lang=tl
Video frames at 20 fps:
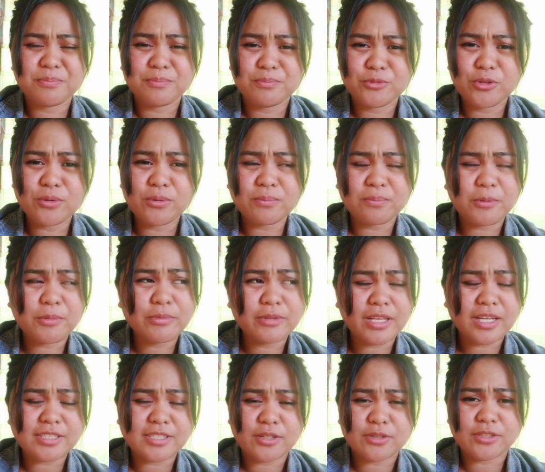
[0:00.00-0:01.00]
doon,
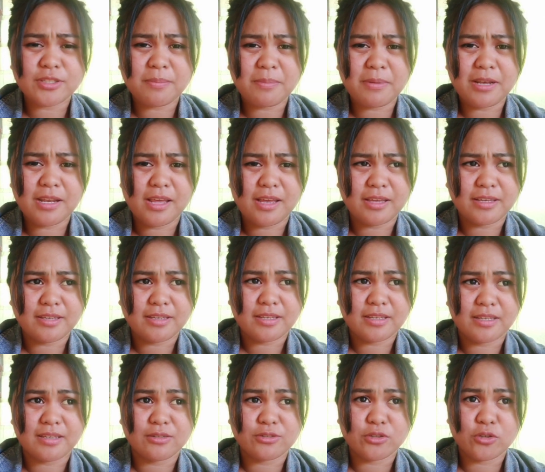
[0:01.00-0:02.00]
pumunta kasi ako sa
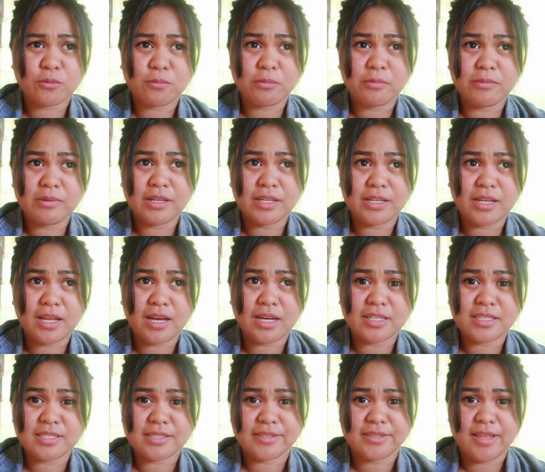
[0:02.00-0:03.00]
palengke. Gusto ko pumili
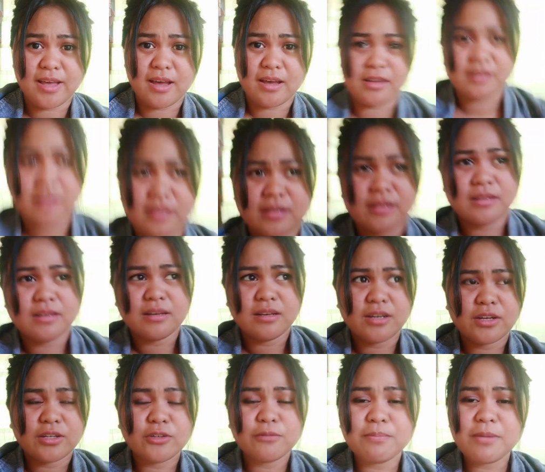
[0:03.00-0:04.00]
ng isda.
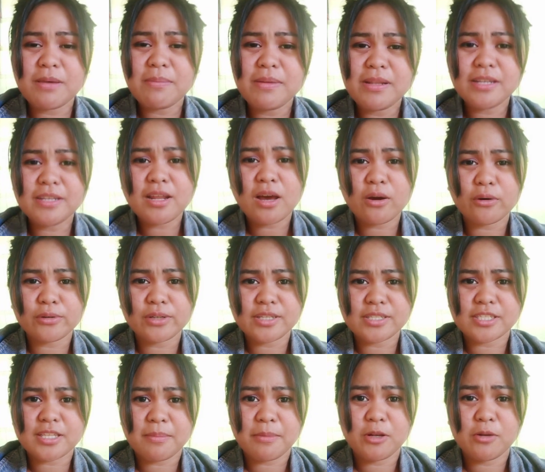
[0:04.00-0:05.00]
Nung bibili na ako ng
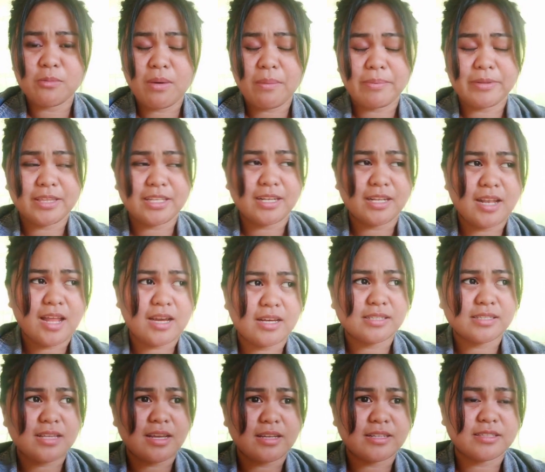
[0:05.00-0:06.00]
isda, may lumapit na lalaki
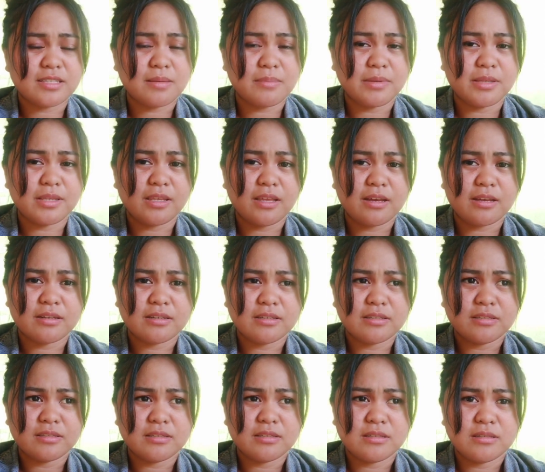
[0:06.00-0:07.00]
sa akin. Sabi niya,
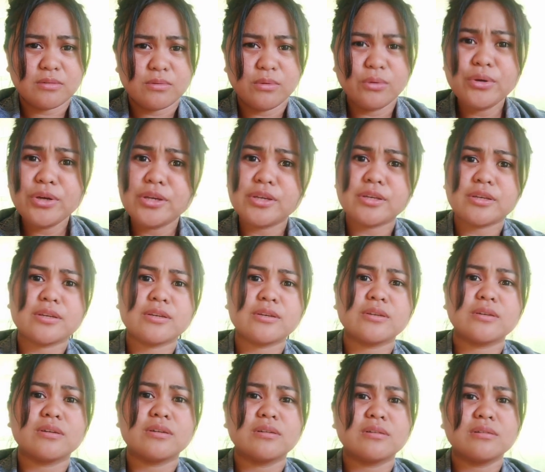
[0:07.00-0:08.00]
Uy!
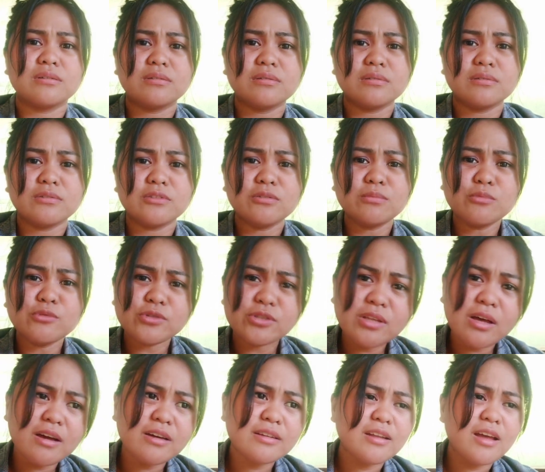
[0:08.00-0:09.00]

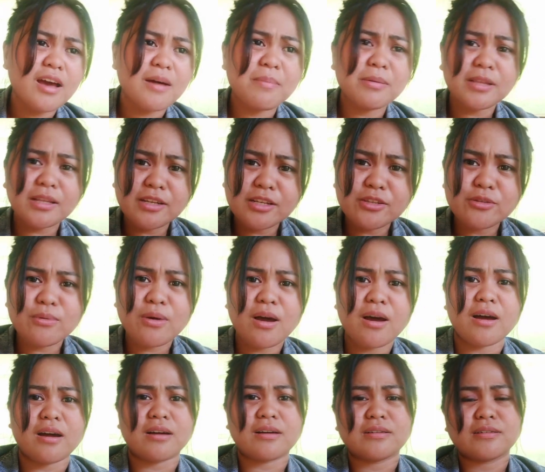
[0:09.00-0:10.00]
Kumusta ka na? Ba't nandito
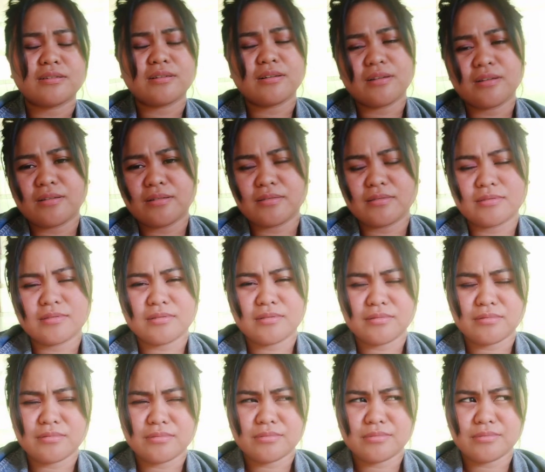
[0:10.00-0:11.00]
ka?
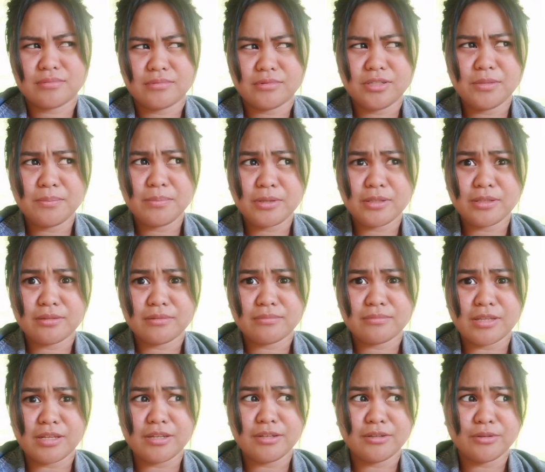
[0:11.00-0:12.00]
Yeah. Siyempre,
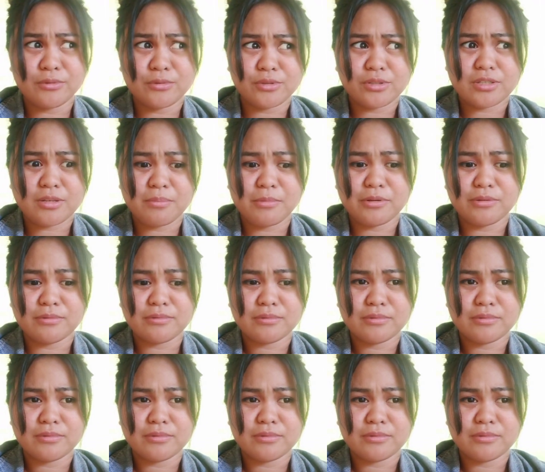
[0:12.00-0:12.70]
tinignan ko siya. Sabi ko,